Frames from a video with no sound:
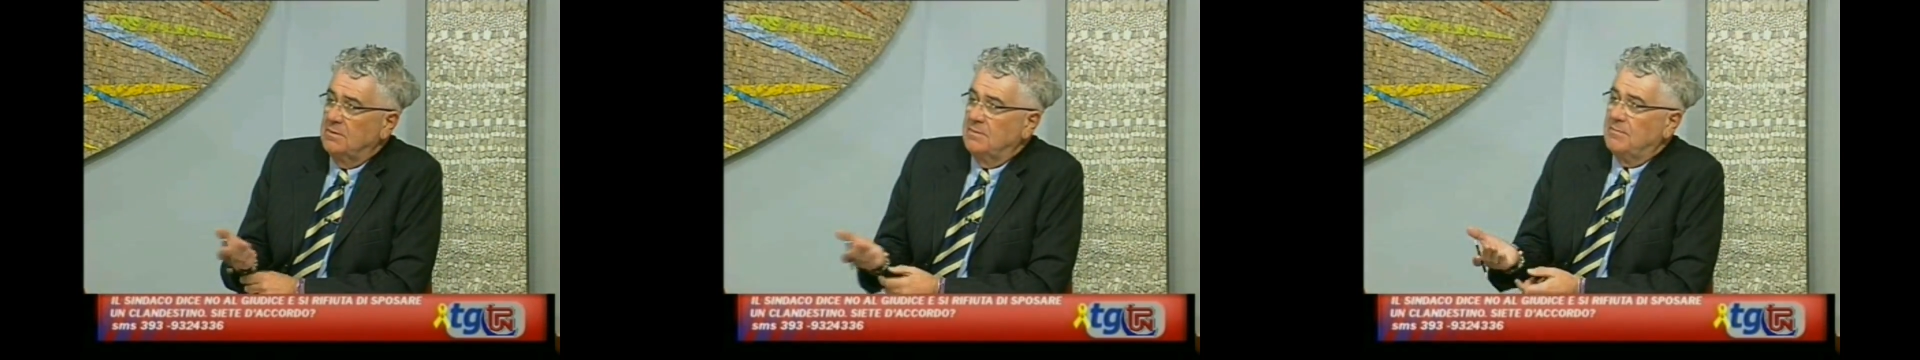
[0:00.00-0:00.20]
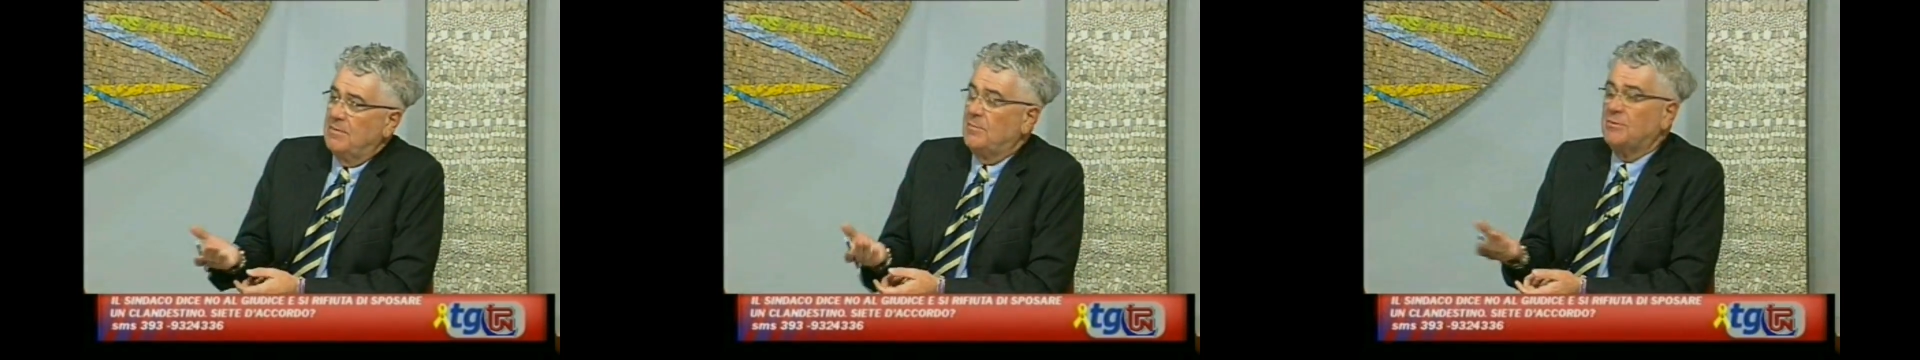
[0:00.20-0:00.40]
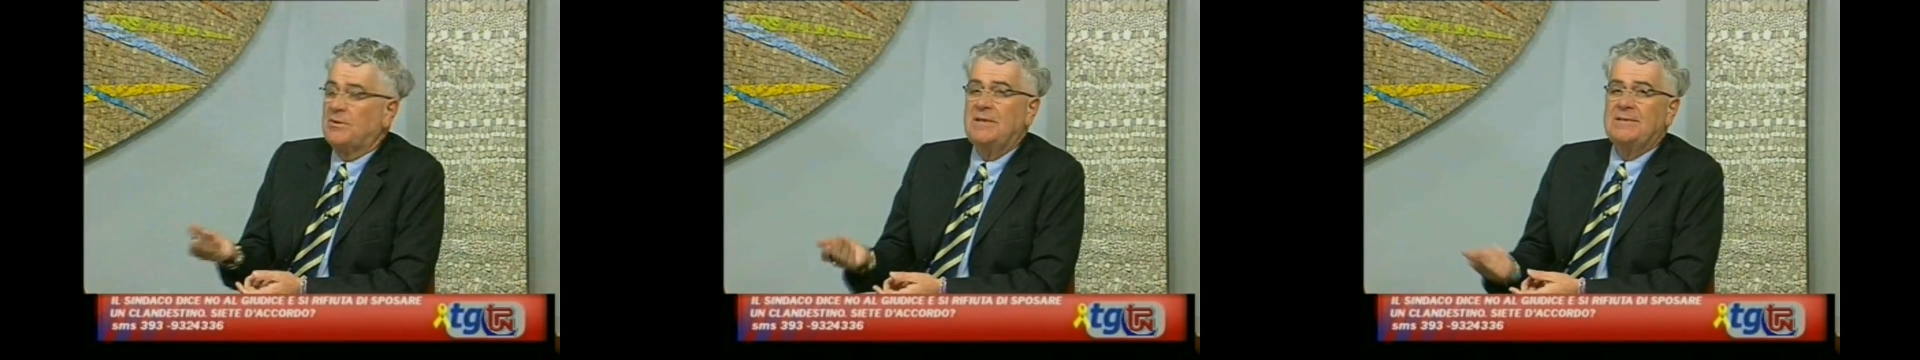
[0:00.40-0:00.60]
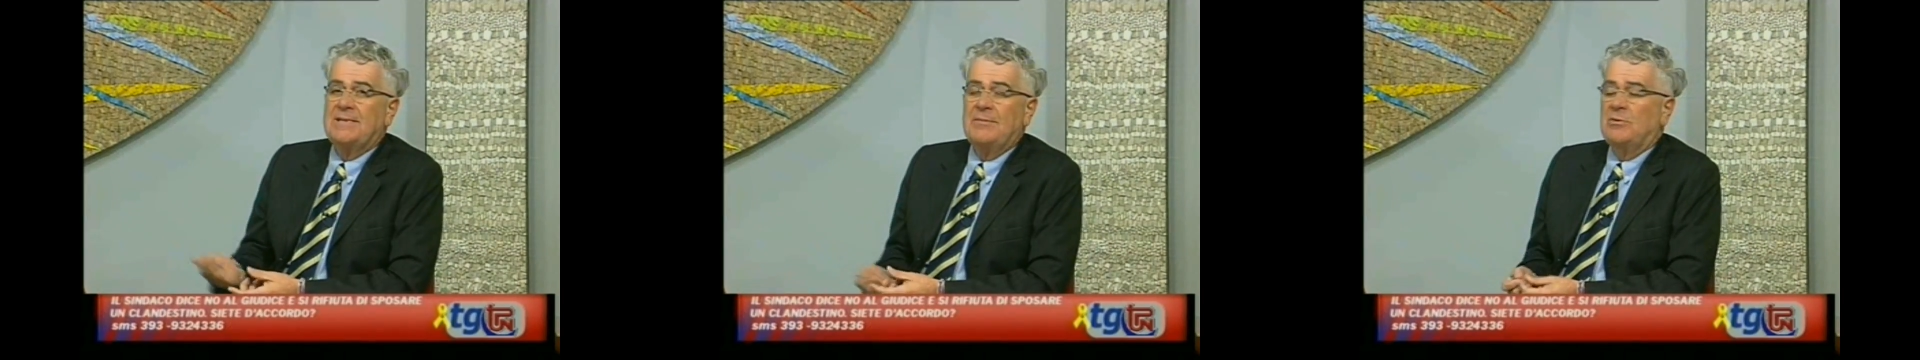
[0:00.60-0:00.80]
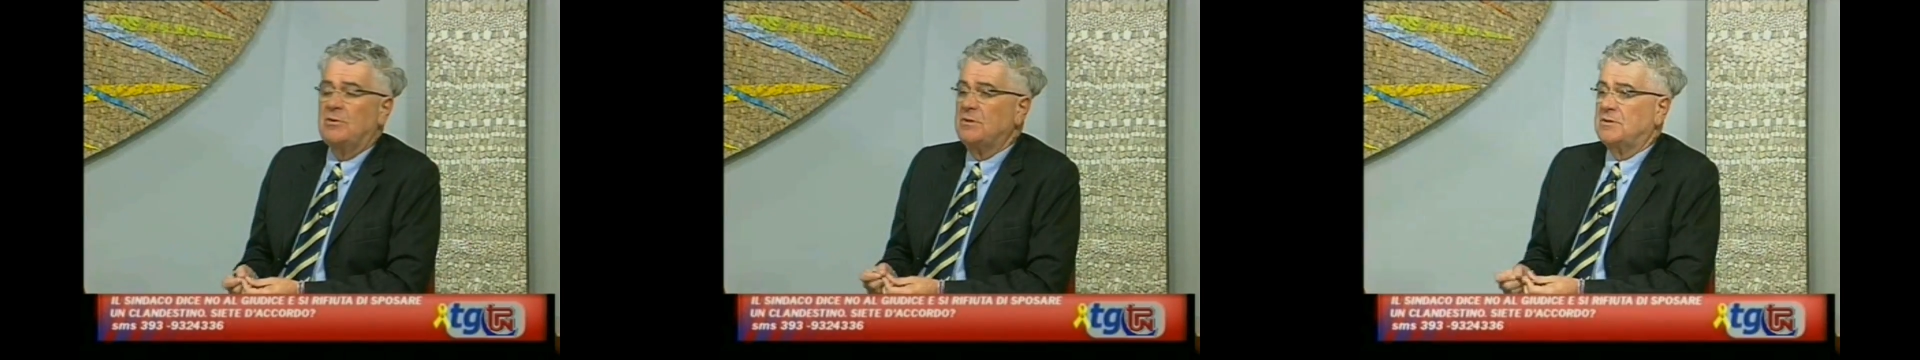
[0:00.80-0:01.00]

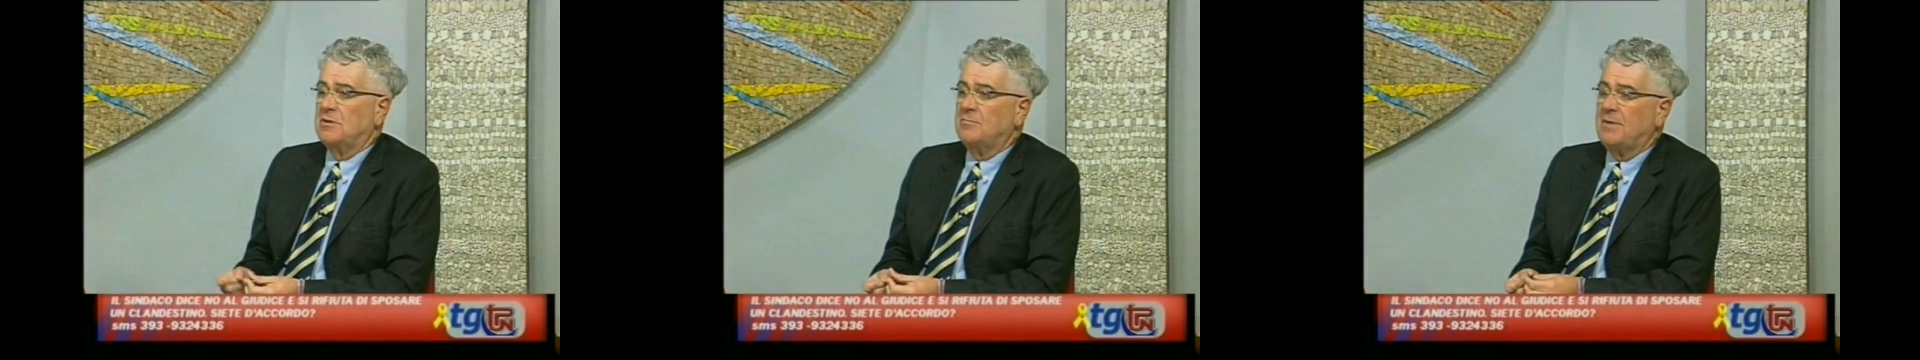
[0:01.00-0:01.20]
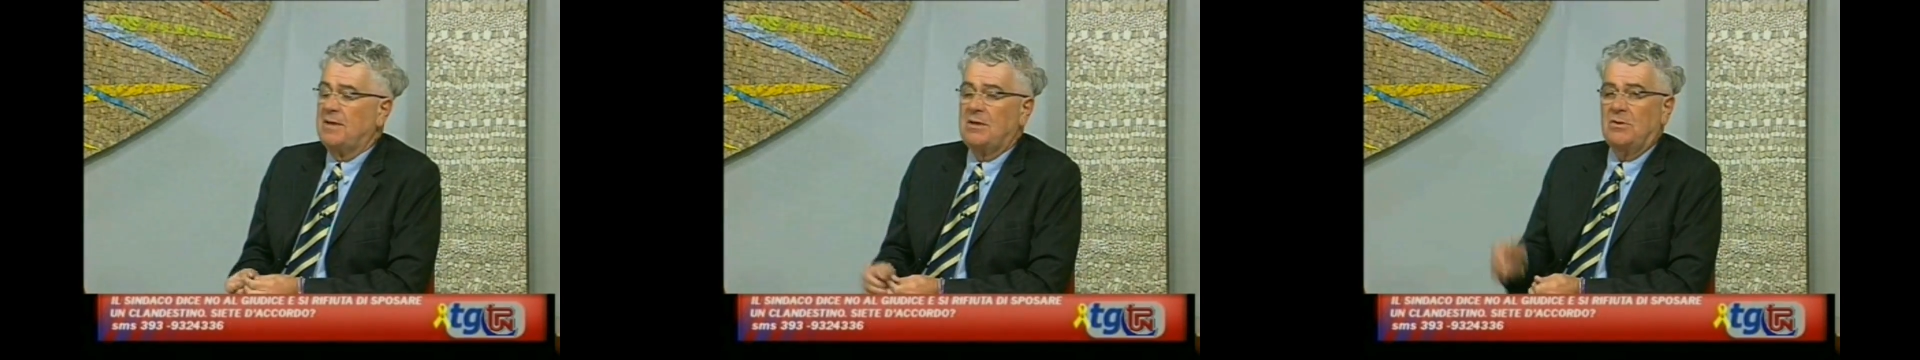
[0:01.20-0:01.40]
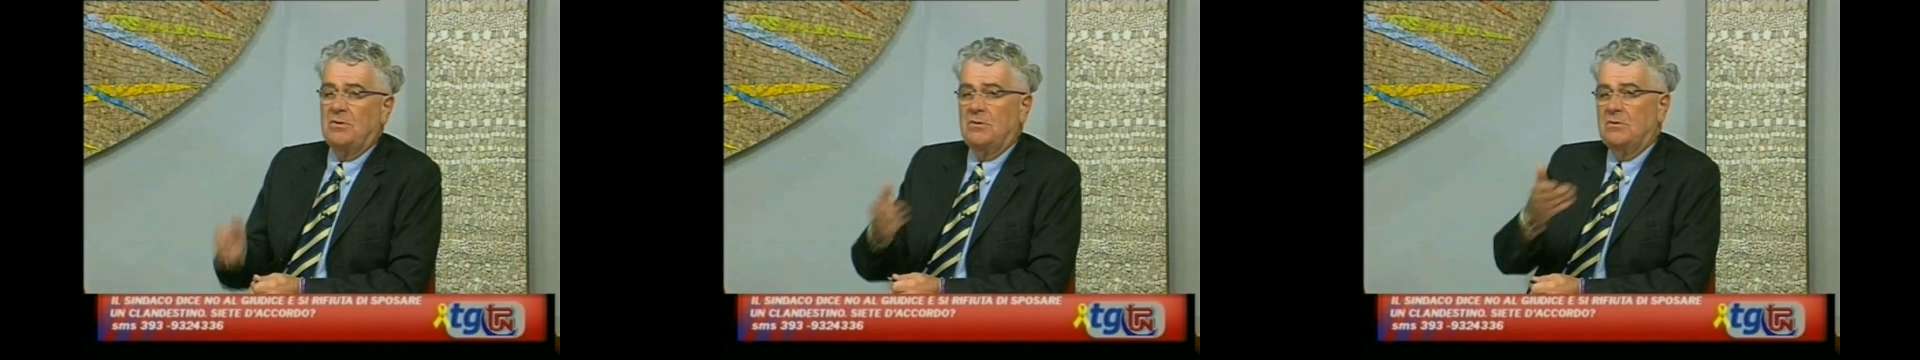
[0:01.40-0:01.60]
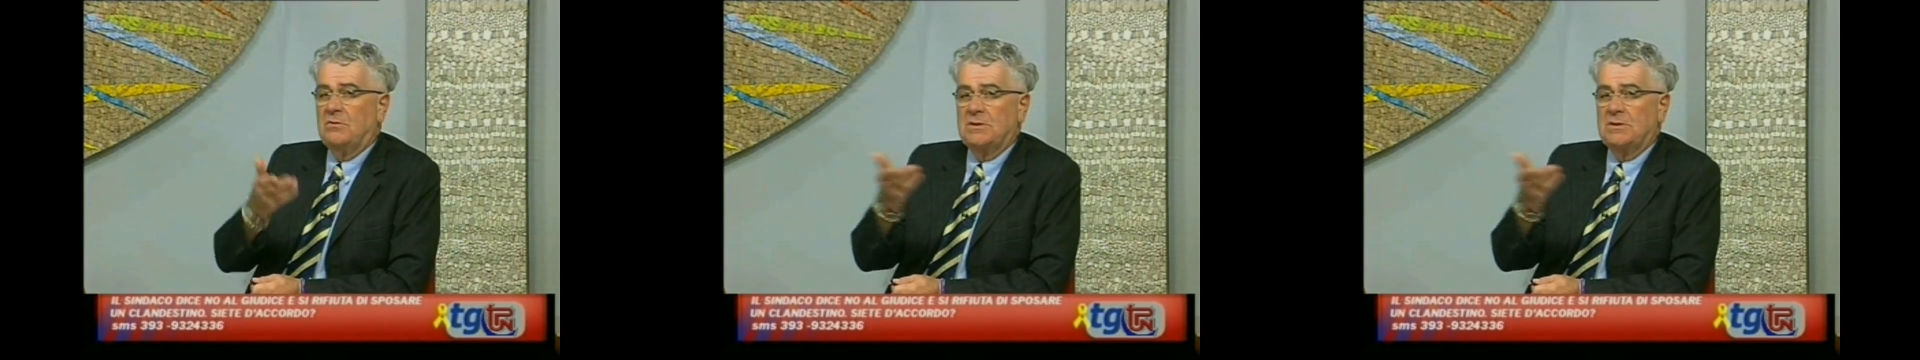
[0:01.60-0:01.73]
Montezemolo insomma l'ho